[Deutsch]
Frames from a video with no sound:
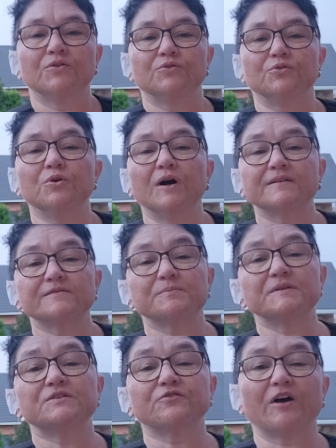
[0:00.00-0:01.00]
Du hast
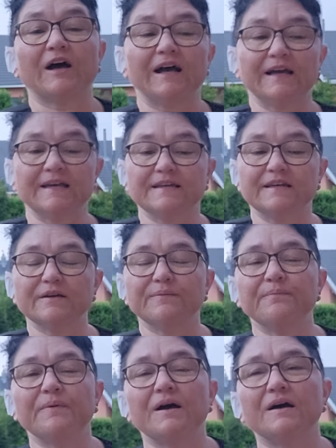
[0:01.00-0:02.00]
mich frei
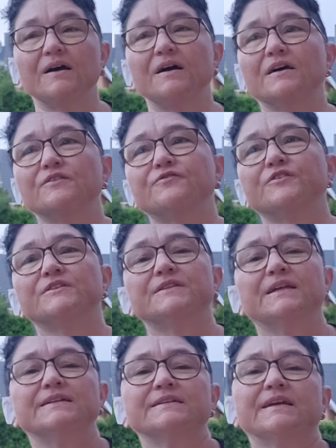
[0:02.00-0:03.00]
gemacht von
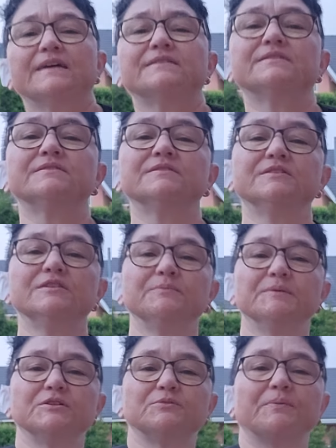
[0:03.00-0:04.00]
den Ketten, die
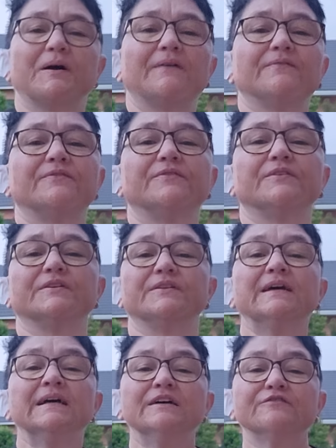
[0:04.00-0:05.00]
mich banden,
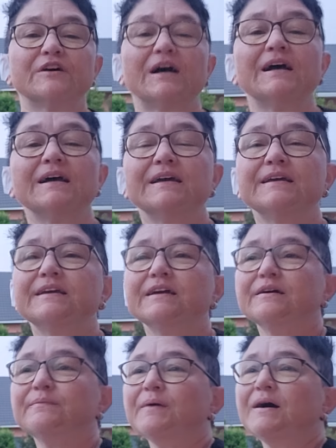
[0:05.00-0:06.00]
frei
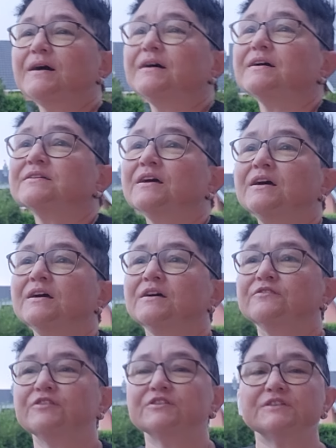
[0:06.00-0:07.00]
gemacht
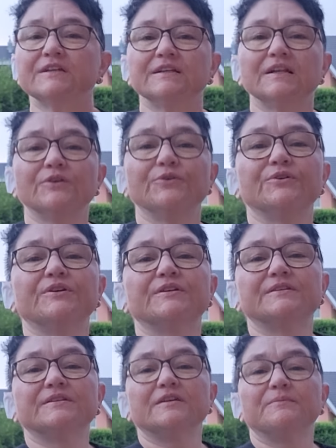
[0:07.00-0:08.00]
von den
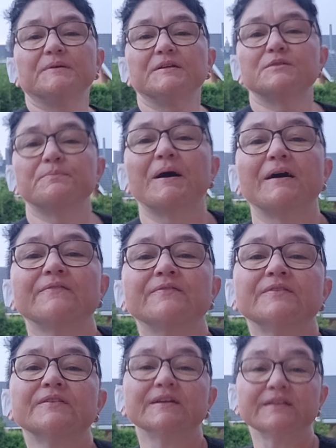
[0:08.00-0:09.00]
Lügen, die mich
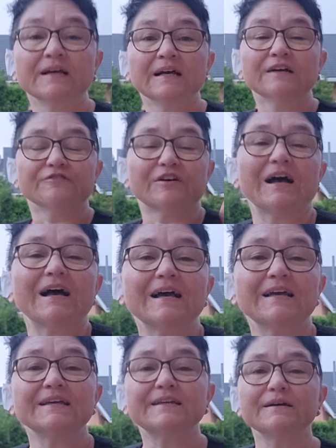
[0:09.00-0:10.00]
banden,
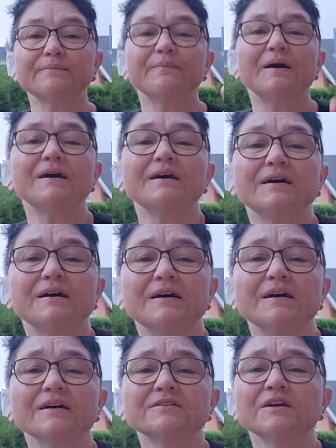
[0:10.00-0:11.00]
frei
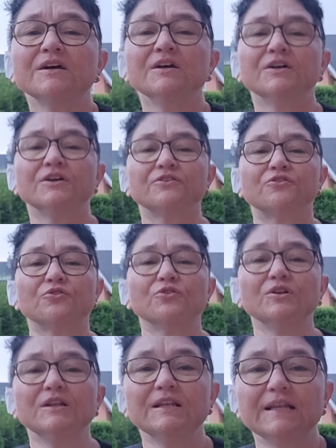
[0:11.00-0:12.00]
gemacht zu
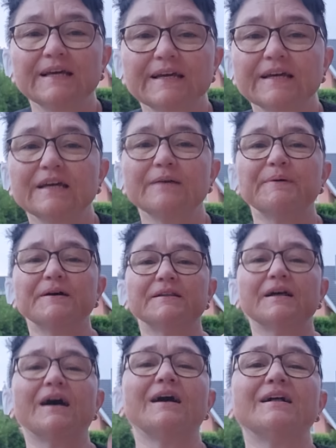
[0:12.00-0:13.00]

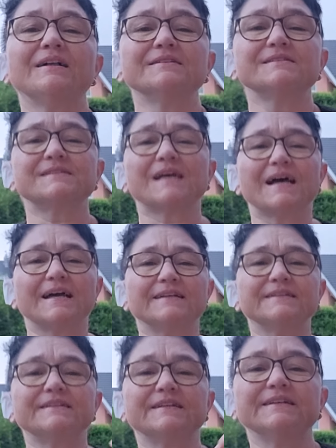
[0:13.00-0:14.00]
leben als
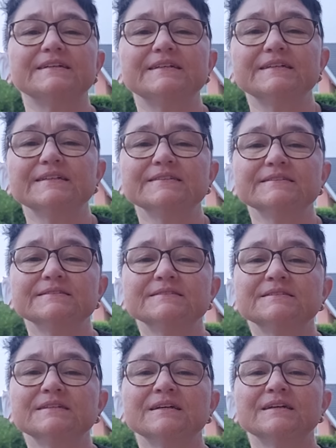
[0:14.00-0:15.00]
dein Kind,